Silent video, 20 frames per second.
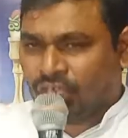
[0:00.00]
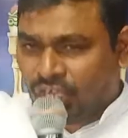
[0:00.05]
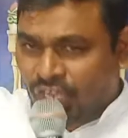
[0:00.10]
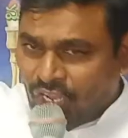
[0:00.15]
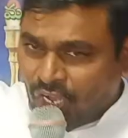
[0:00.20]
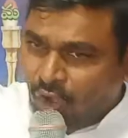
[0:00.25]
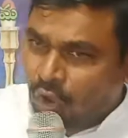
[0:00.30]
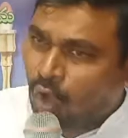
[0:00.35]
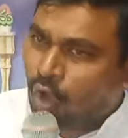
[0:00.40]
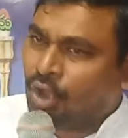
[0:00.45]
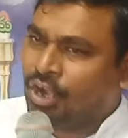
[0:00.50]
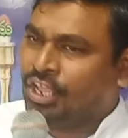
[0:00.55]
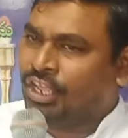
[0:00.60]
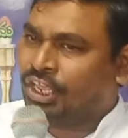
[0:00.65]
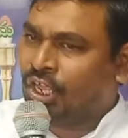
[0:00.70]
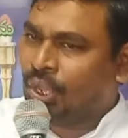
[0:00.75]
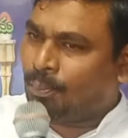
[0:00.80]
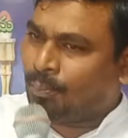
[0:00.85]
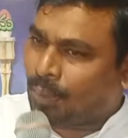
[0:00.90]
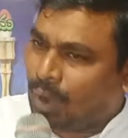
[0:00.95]

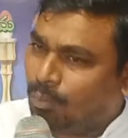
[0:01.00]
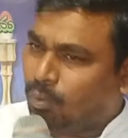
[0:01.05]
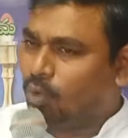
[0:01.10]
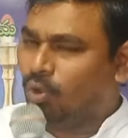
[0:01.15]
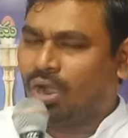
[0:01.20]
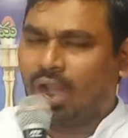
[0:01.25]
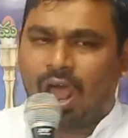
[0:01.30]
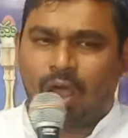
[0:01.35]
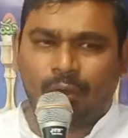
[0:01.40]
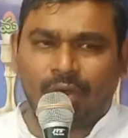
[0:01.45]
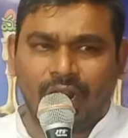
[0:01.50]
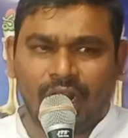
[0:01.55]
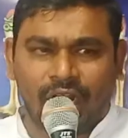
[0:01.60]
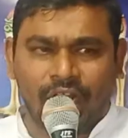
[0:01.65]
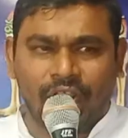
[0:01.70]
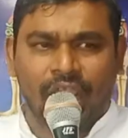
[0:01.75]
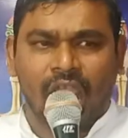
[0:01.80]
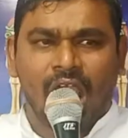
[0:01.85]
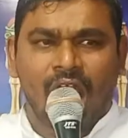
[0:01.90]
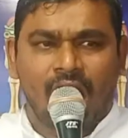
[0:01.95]
నీలోనికి ప్రభు
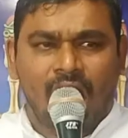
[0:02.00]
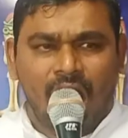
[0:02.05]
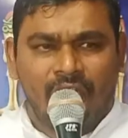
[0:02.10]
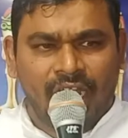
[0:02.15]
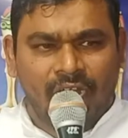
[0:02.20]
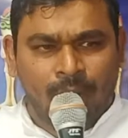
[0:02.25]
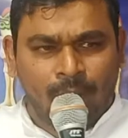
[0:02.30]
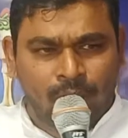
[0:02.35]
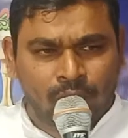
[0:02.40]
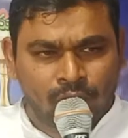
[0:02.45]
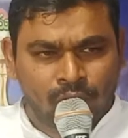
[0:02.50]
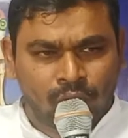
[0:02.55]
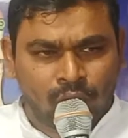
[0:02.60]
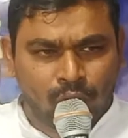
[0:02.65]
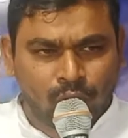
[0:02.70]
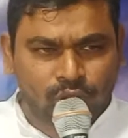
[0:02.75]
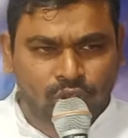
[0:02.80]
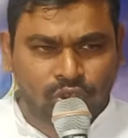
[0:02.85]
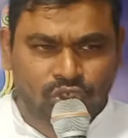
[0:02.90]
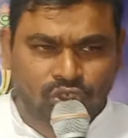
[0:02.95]
రావాలని ఆయన
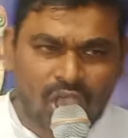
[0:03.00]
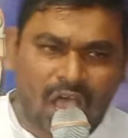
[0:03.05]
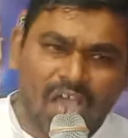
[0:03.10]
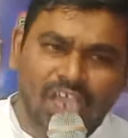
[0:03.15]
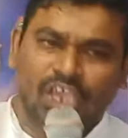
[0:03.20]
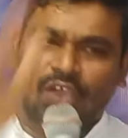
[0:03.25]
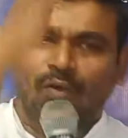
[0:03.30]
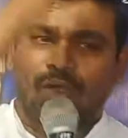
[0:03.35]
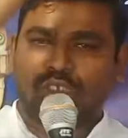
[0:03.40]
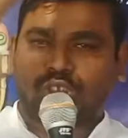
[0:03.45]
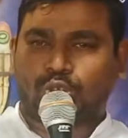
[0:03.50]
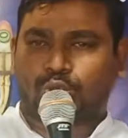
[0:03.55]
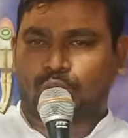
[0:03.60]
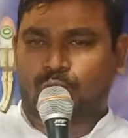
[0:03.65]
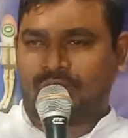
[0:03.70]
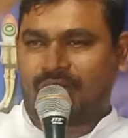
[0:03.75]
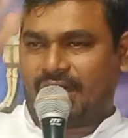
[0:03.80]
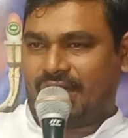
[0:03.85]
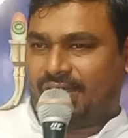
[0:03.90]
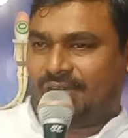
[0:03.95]
ముందుకు సాగి
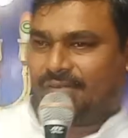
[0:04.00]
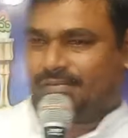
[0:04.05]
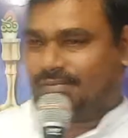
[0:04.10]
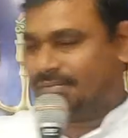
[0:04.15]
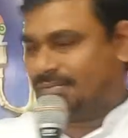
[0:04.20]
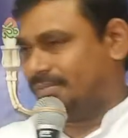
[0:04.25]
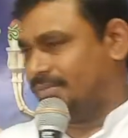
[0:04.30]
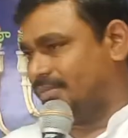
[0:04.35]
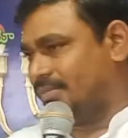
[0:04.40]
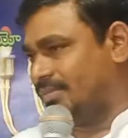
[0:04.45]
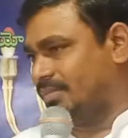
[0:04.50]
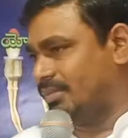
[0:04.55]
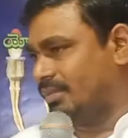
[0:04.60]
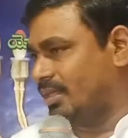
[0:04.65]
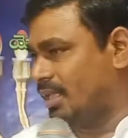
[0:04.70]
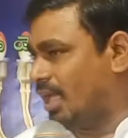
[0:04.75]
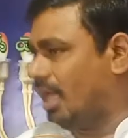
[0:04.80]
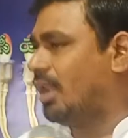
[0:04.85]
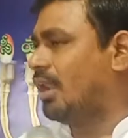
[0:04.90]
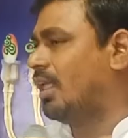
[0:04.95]
వస్తున్నాడు
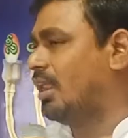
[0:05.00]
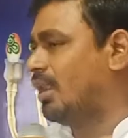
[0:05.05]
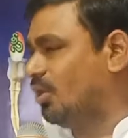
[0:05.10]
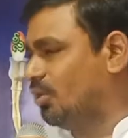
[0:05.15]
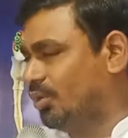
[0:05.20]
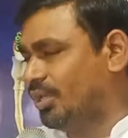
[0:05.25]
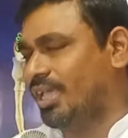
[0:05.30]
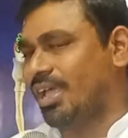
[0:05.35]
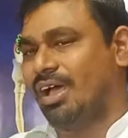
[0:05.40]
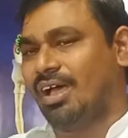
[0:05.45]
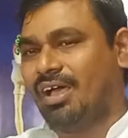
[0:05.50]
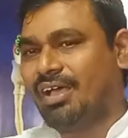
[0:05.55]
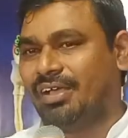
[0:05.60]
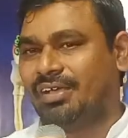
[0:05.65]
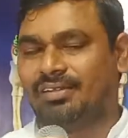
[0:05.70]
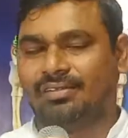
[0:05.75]
హలలుయా